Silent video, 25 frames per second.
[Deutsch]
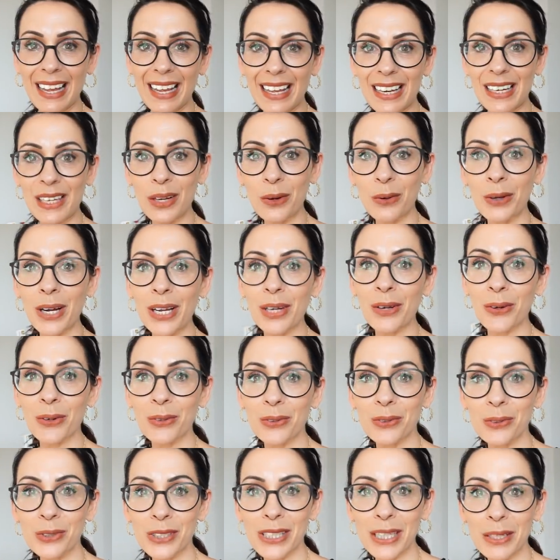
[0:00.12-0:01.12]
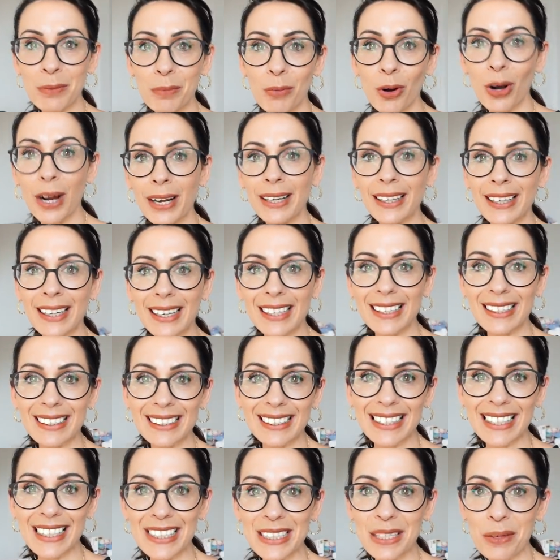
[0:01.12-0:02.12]
Hello, hello, guten
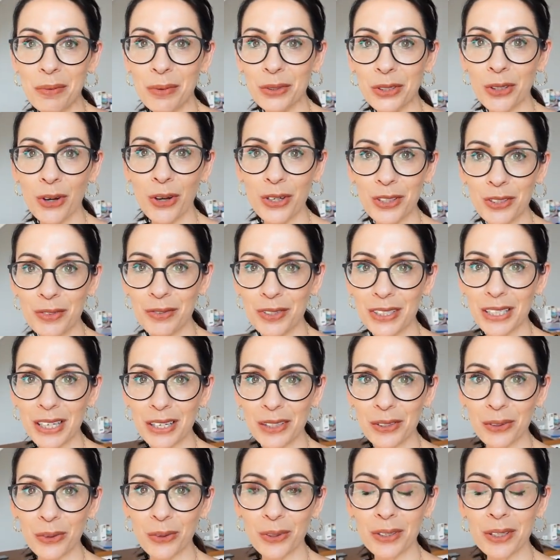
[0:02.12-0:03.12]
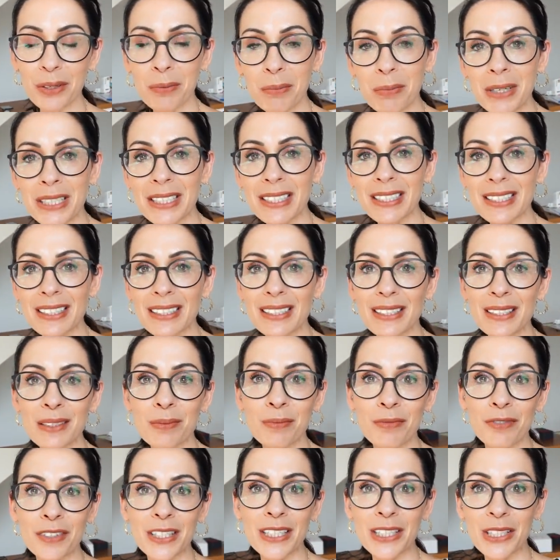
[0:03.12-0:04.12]
Morgen. Ich nehme euch heute wieder eine Runde mit in
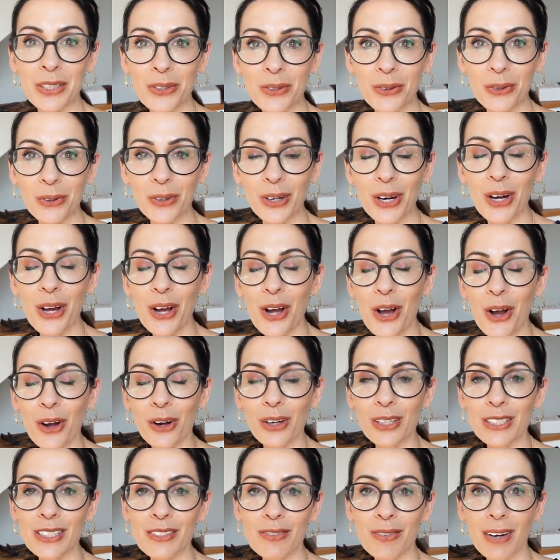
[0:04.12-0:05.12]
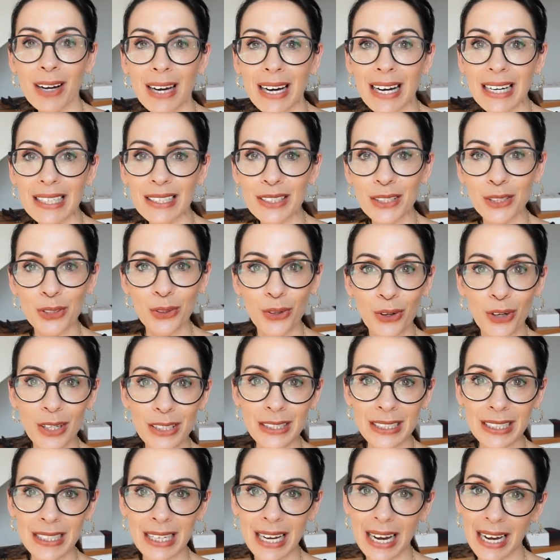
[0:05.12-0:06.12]
diesem Video. Und zwar hatte ich
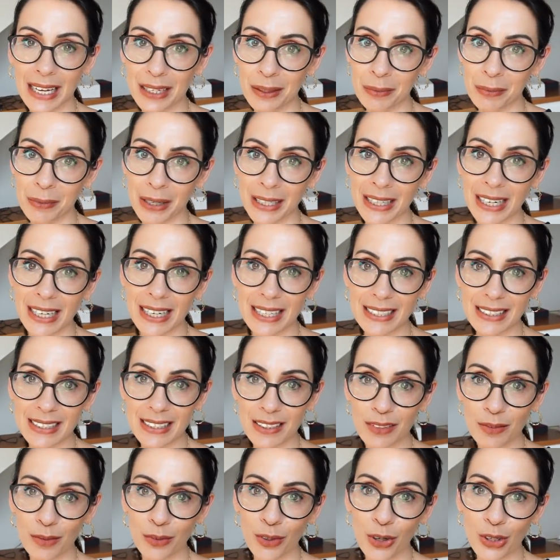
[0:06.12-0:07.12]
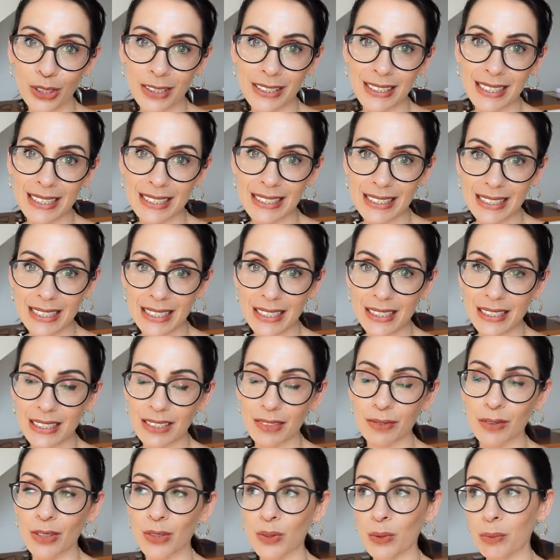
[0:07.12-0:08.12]
euch in einem meiner letzten Vlogs erzählt,
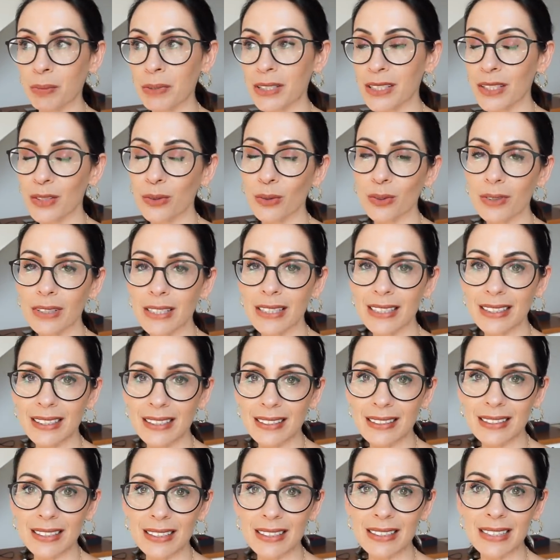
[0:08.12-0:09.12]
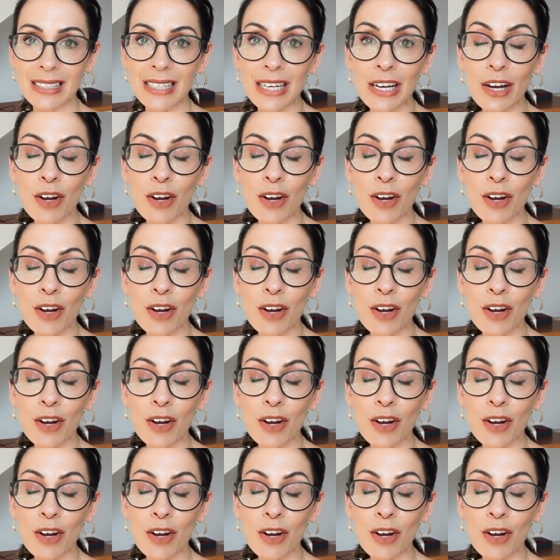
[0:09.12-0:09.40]
dass wir so ein bisschen unsicher sind,